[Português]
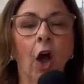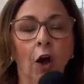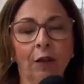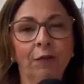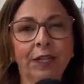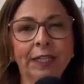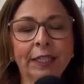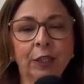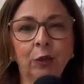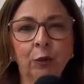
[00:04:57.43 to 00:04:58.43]
Olha,
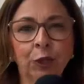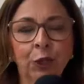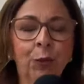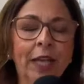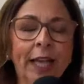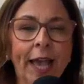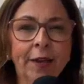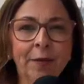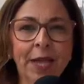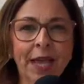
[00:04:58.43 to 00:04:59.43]
Fernando, e o
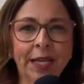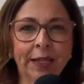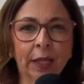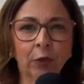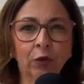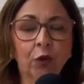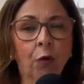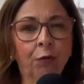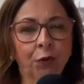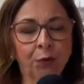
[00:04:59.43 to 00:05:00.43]
Guilherme ainda nos
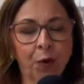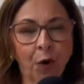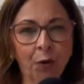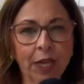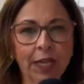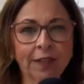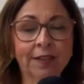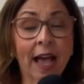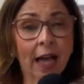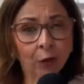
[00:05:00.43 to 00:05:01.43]
confirmou que
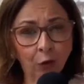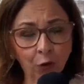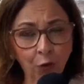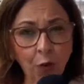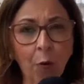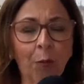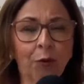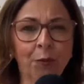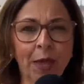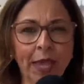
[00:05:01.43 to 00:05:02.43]
eles atuam
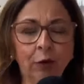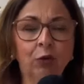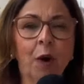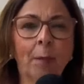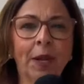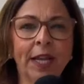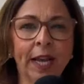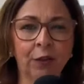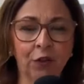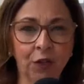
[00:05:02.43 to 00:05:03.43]
por meio do
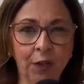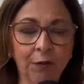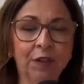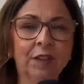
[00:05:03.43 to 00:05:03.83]
aplicativo,